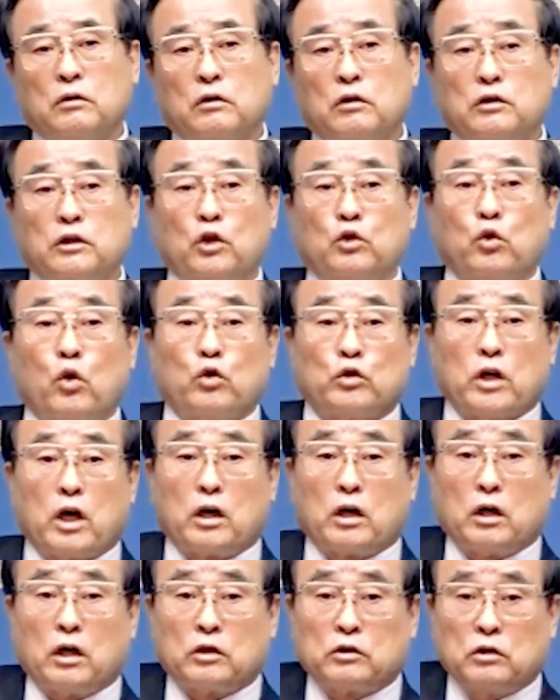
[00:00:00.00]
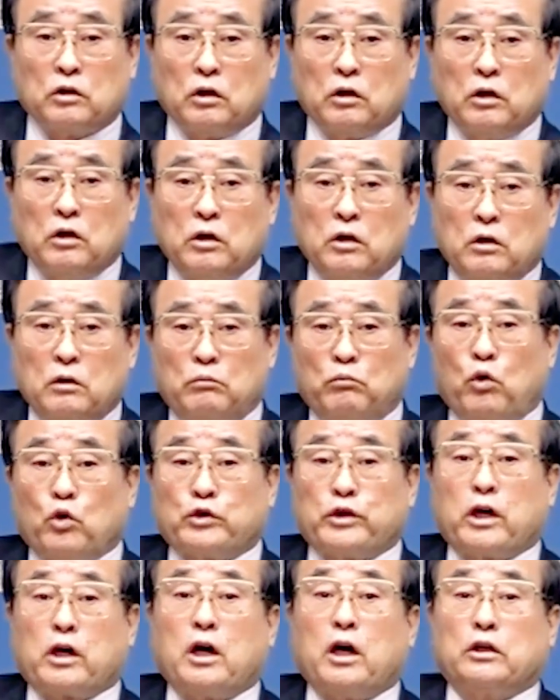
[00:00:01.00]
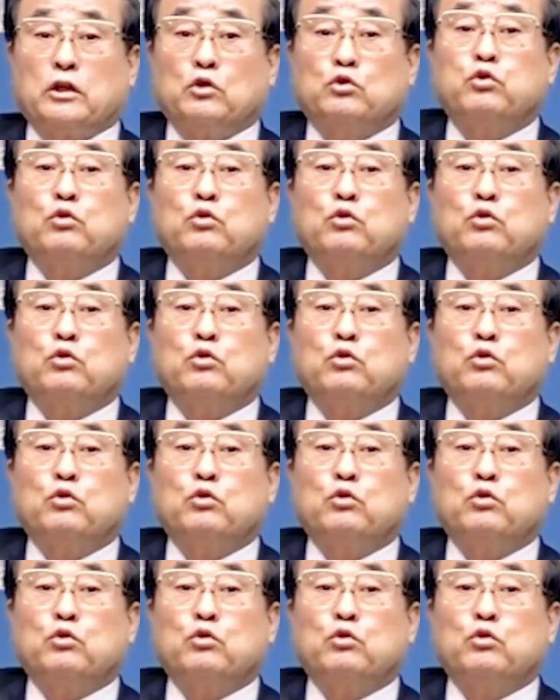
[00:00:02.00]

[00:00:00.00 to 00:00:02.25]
그런데 돈 따라가서 모세 칼에